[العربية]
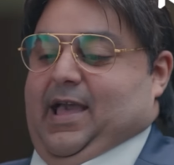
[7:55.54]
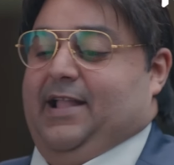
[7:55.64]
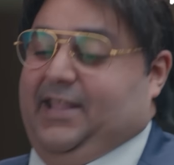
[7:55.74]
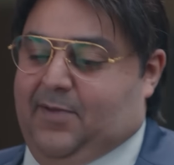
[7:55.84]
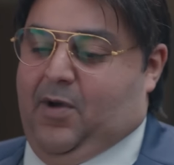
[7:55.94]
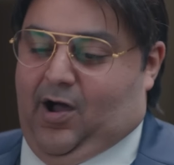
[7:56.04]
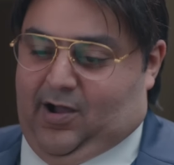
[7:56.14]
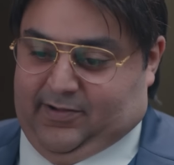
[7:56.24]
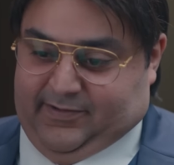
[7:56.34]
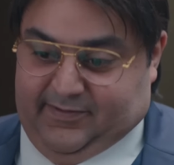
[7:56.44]
قديمة
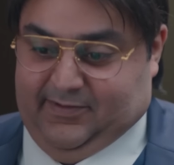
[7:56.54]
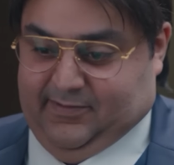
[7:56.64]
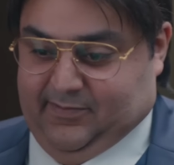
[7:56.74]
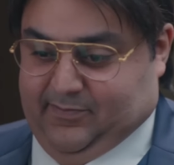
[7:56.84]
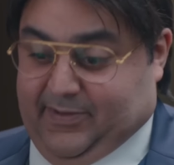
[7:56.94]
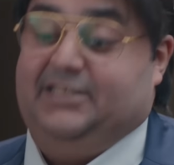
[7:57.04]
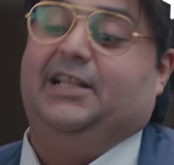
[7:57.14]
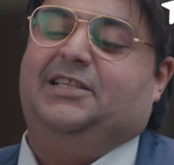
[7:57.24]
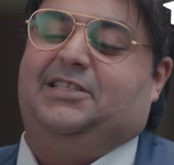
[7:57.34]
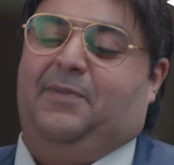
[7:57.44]
اه بس
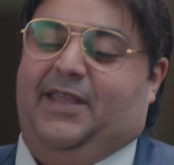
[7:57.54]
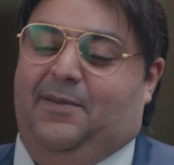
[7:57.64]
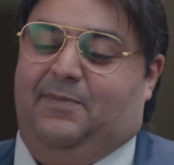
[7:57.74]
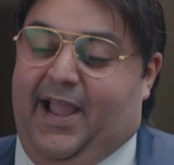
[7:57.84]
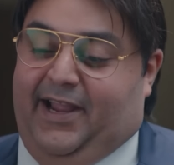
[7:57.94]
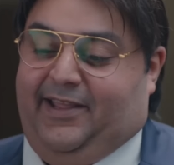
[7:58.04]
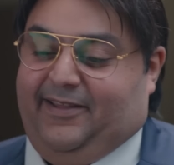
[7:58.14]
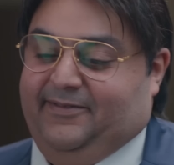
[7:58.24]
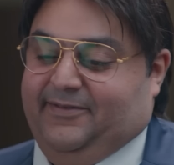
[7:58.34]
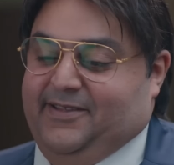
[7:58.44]
لسه بتجيب
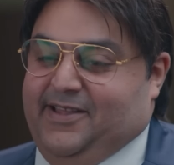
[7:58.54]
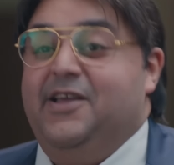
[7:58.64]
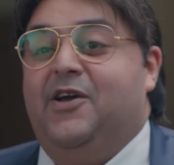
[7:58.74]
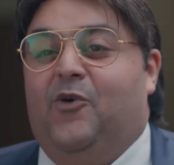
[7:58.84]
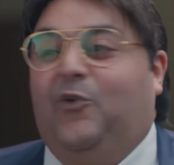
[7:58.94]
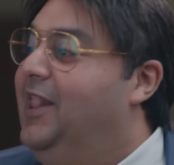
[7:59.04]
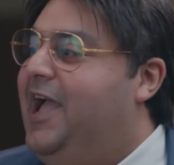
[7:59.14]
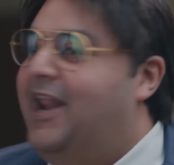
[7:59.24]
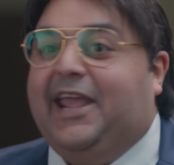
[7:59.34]
ضحك ولا ايه يا